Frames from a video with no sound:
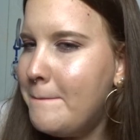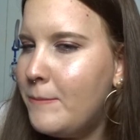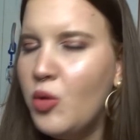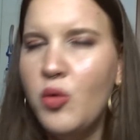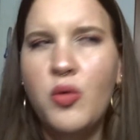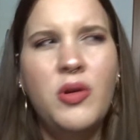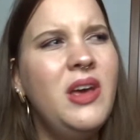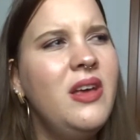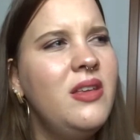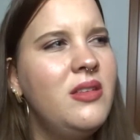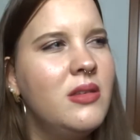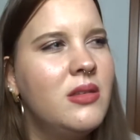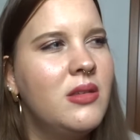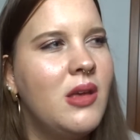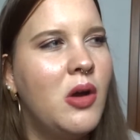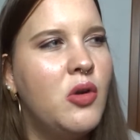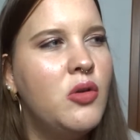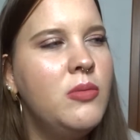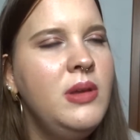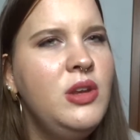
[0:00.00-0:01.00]
Oder ist das
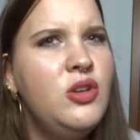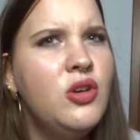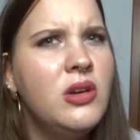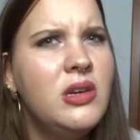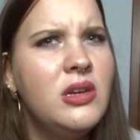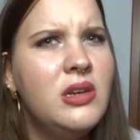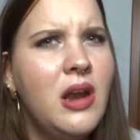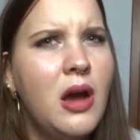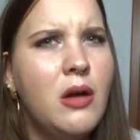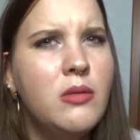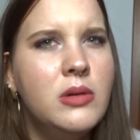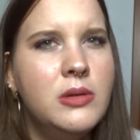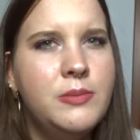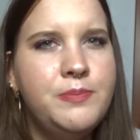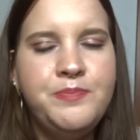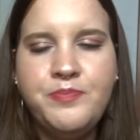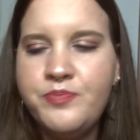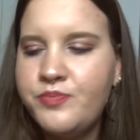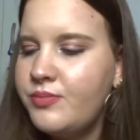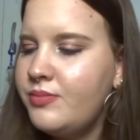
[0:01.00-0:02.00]
Kaugummi? Doch, ich glaube.
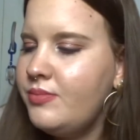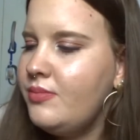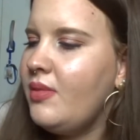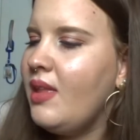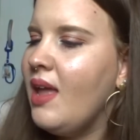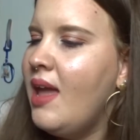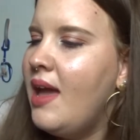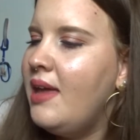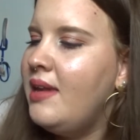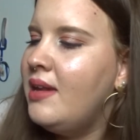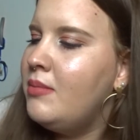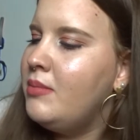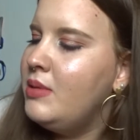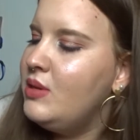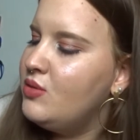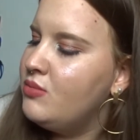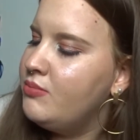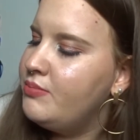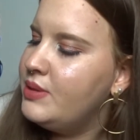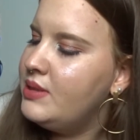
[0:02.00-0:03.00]
Erinnert mich
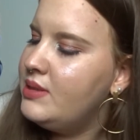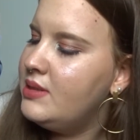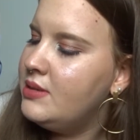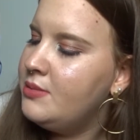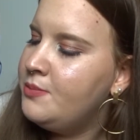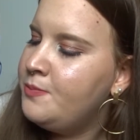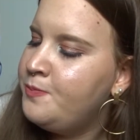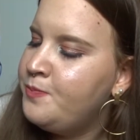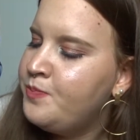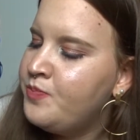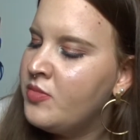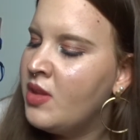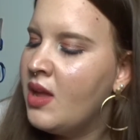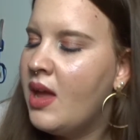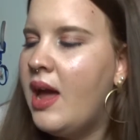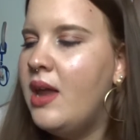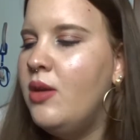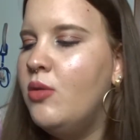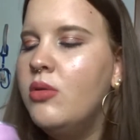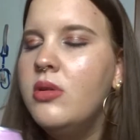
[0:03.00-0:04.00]
so ein bisschen
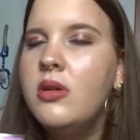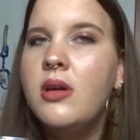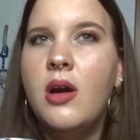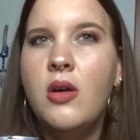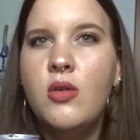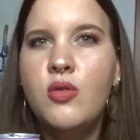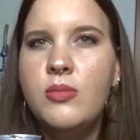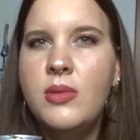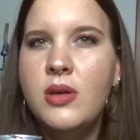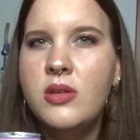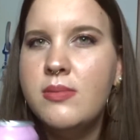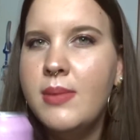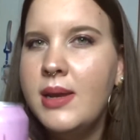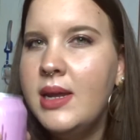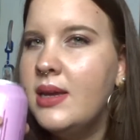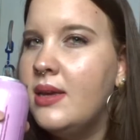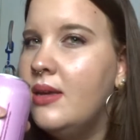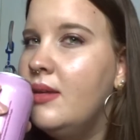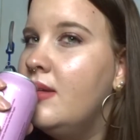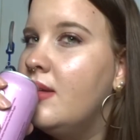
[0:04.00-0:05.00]
an irgendein Kaugummi aus meiner
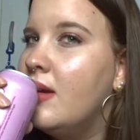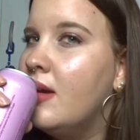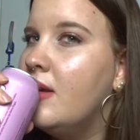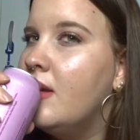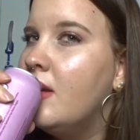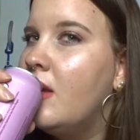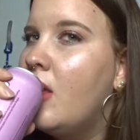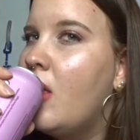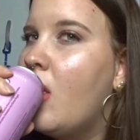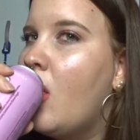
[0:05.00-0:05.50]
Kindheit.